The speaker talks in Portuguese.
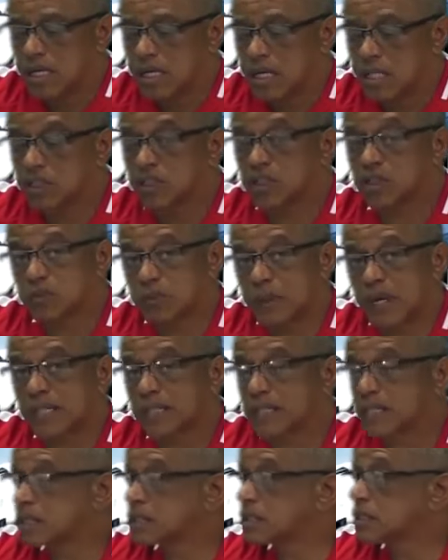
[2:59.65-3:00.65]
E a gente
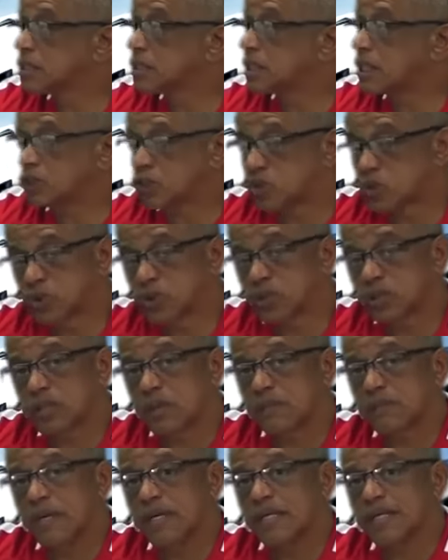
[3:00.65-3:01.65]
espera que ajude
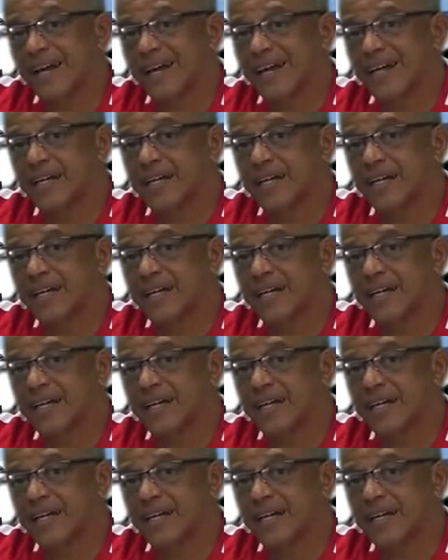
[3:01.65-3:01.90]
também na